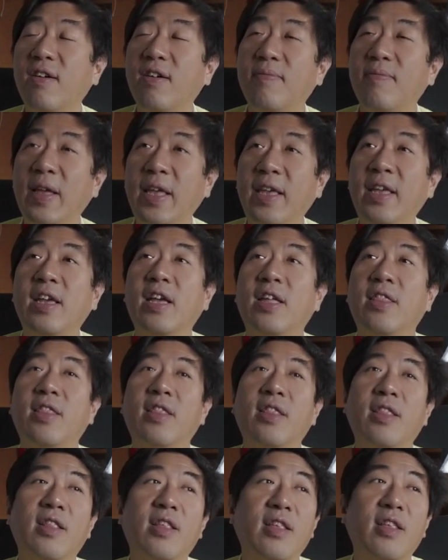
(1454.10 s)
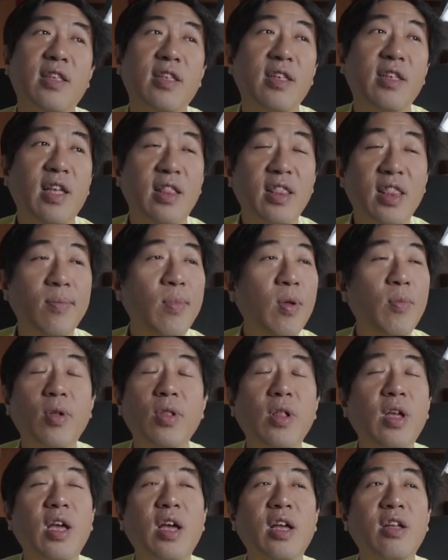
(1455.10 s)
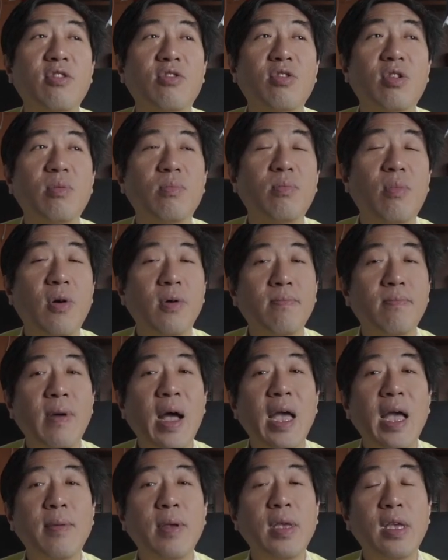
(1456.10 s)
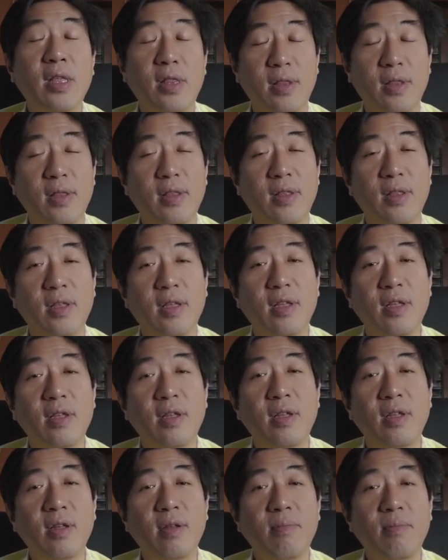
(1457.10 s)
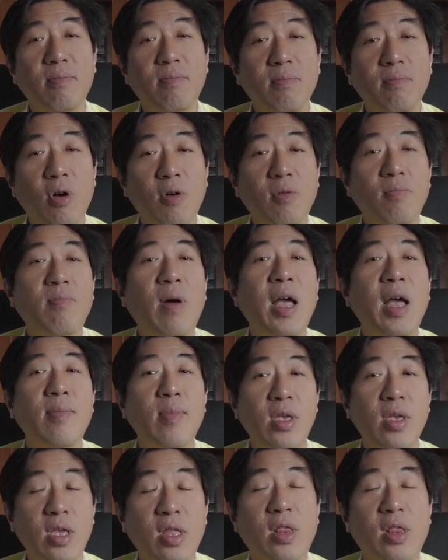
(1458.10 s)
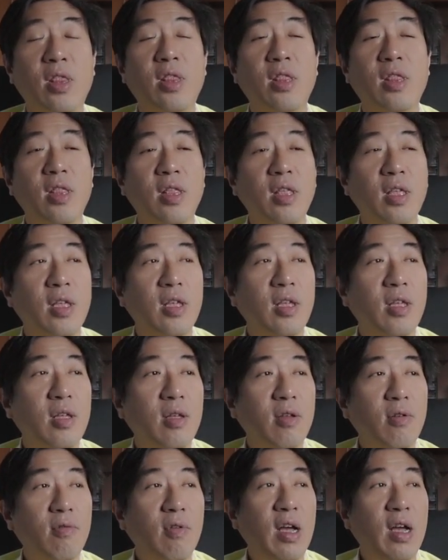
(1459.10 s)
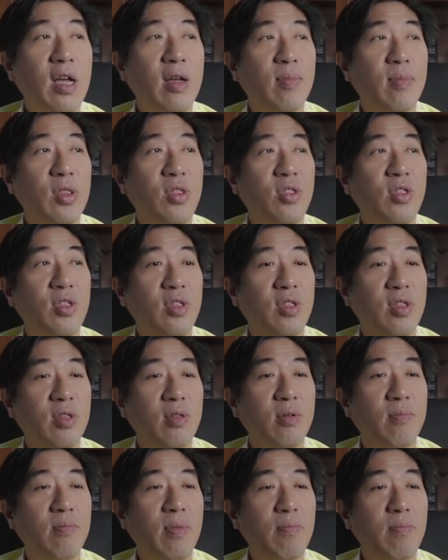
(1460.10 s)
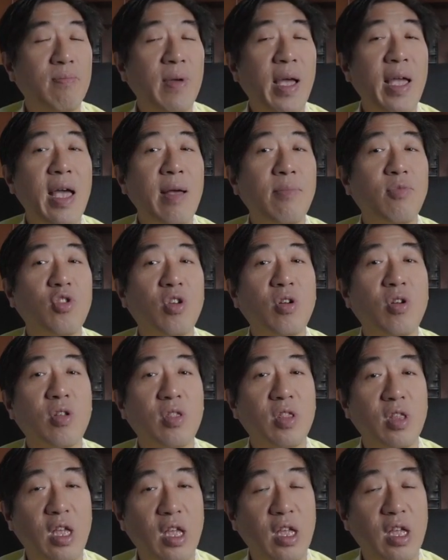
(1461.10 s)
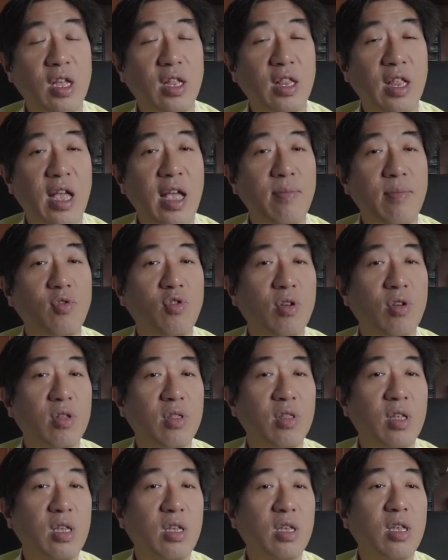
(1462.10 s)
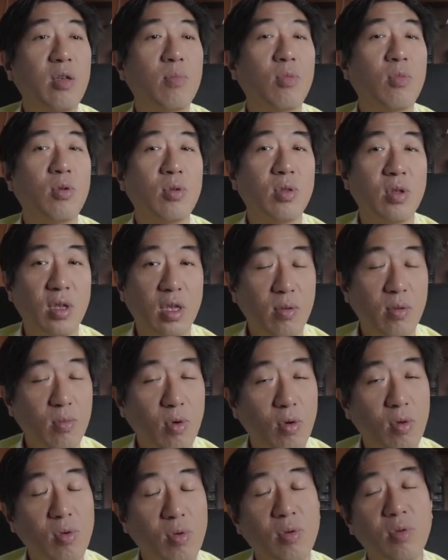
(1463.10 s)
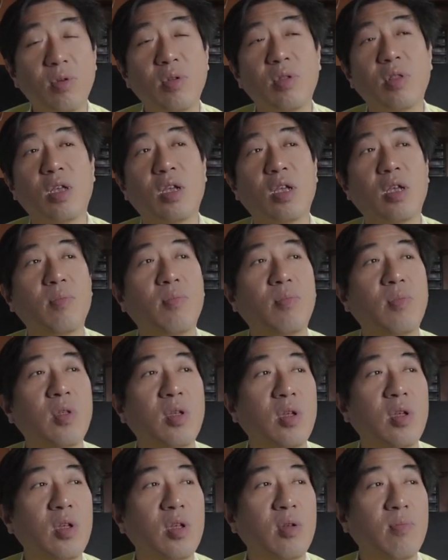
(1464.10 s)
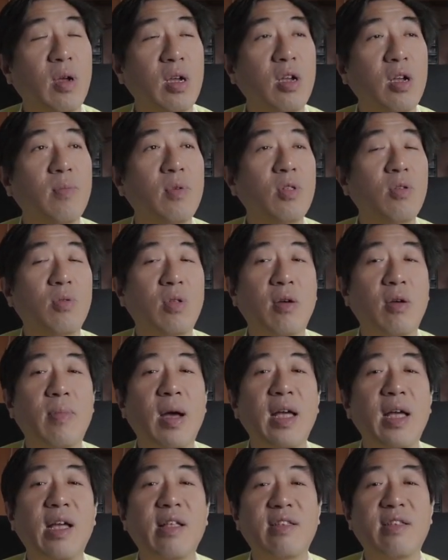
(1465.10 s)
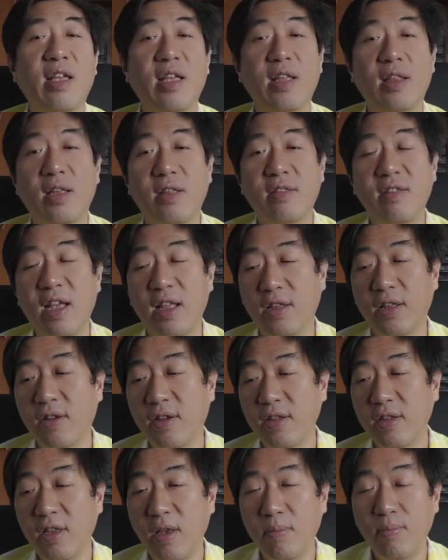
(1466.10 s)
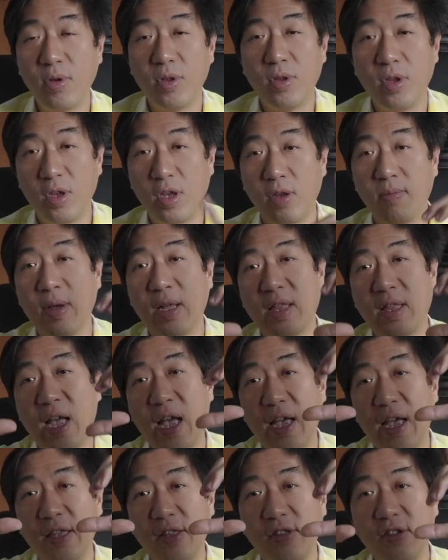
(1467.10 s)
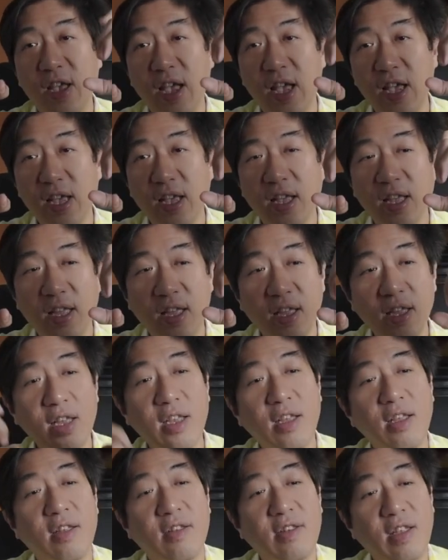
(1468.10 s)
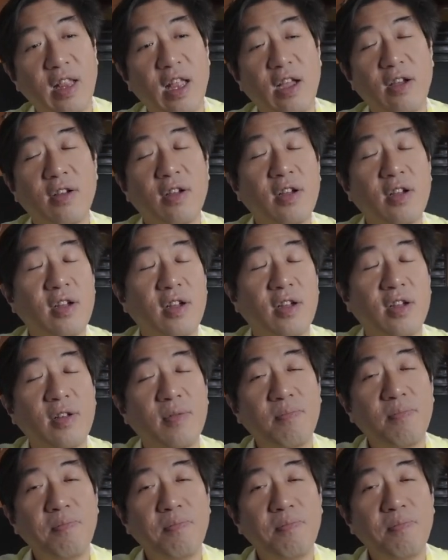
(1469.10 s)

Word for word: ก็ไปเขียนเขียนเต็มไปหมดเลยฮะจนมองป้ายไม่เห็นมองป้ายไม่เห็นว่ามันเป็นป้ายห้ามจอดนะและห้ามจอดในกี่โมงถึงกี่โมงนะฮะบางเอิญมันอยู่แถวบ้านอาจารย์อาจารย์ก็หยิบมือถือขึ้นมาถ่ายแชะเสร็จแล้วก็